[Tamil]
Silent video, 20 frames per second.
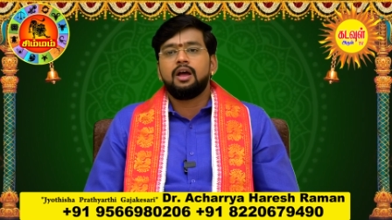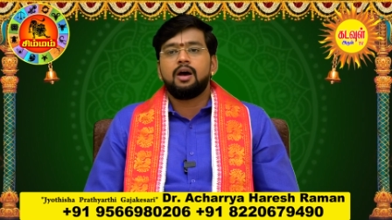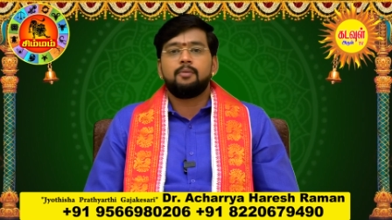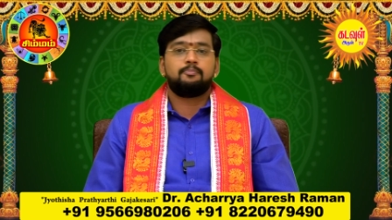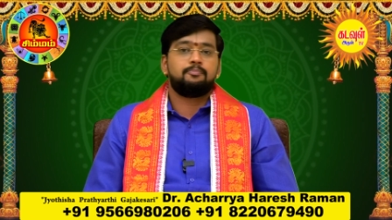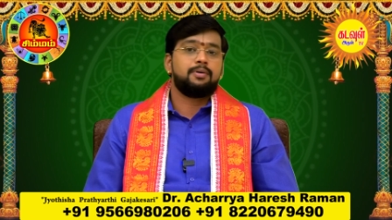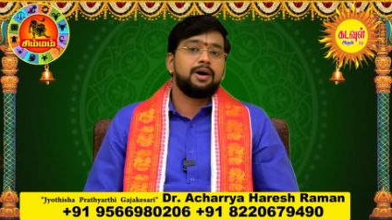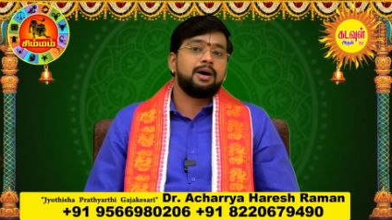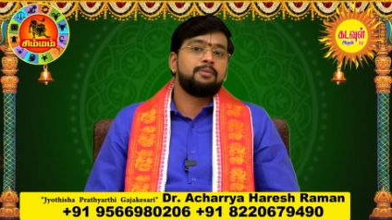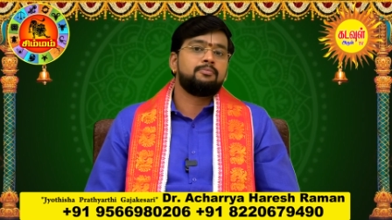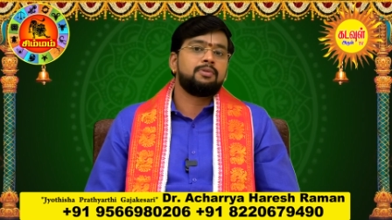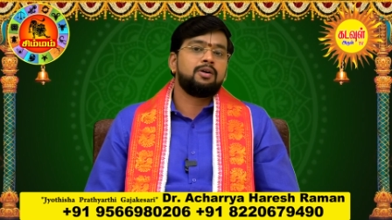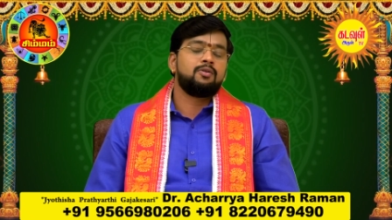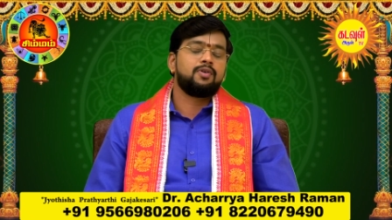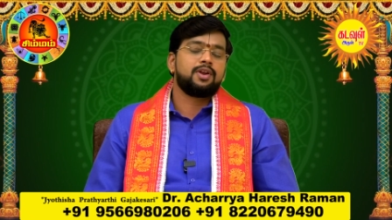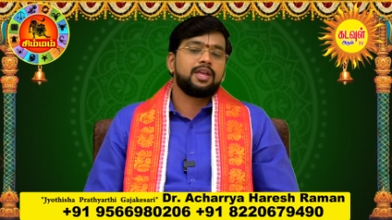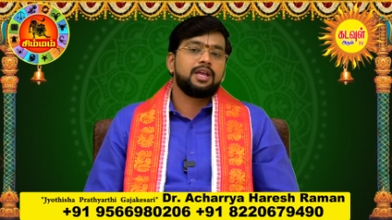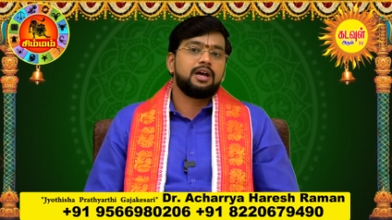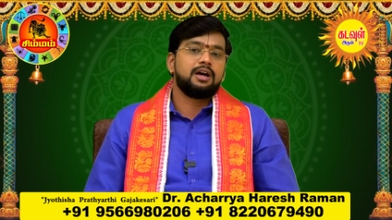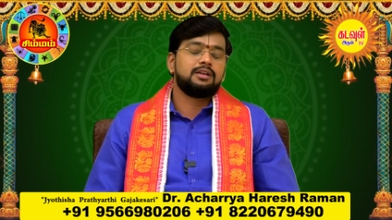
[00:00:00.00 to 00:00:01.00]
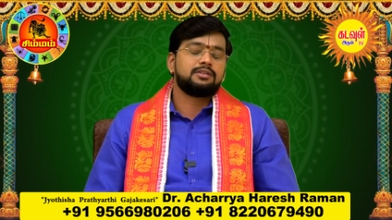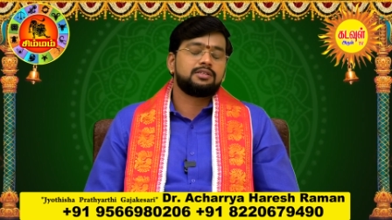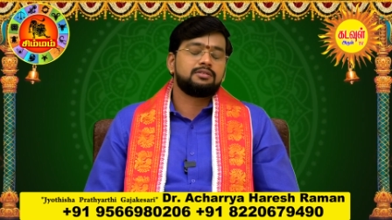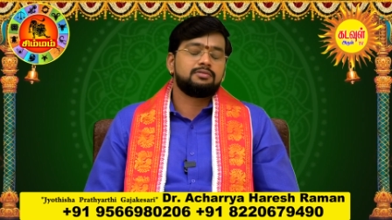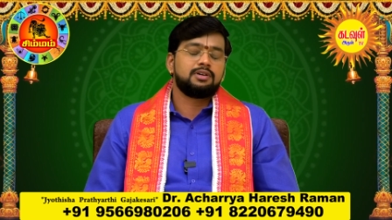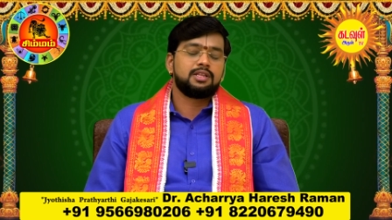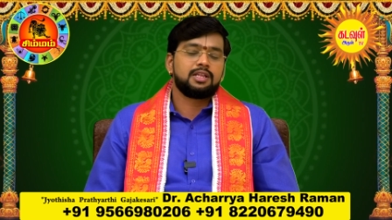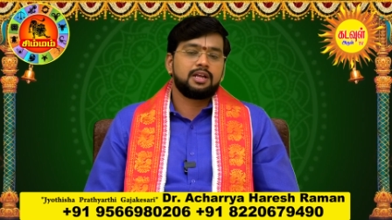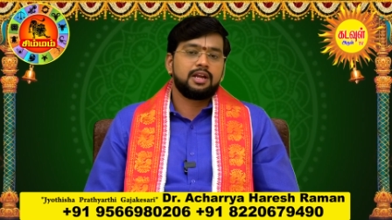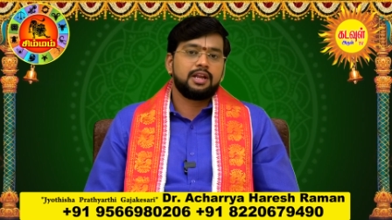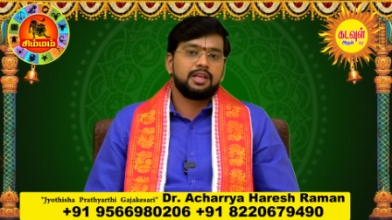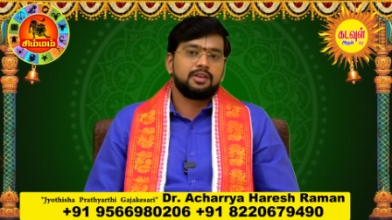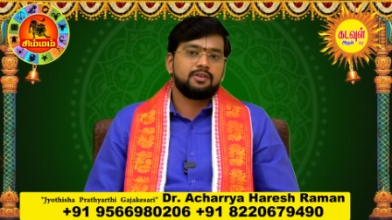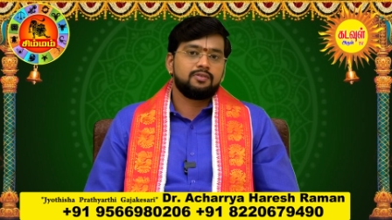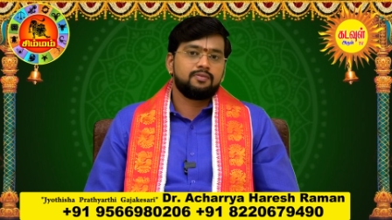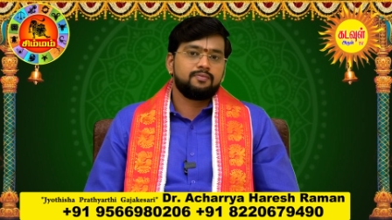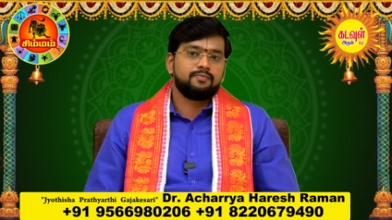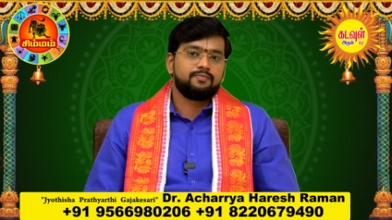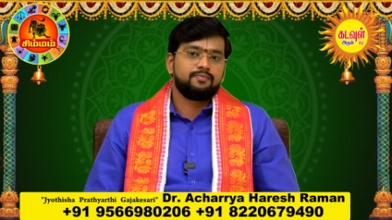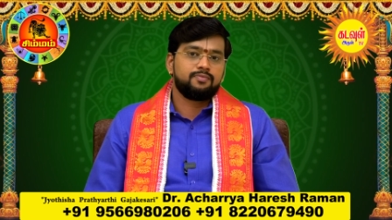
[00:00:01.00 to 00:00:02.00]
அப்பா அம்மாவுடைய ஆசிர்வாதம்
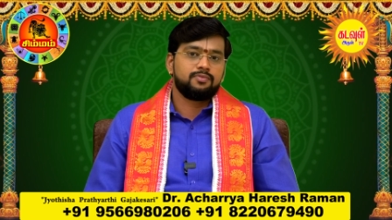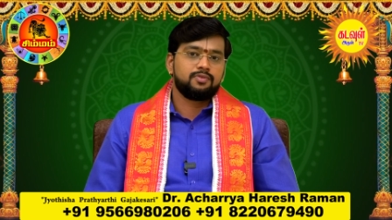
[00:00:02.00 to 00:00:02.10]
கிடைக்கும்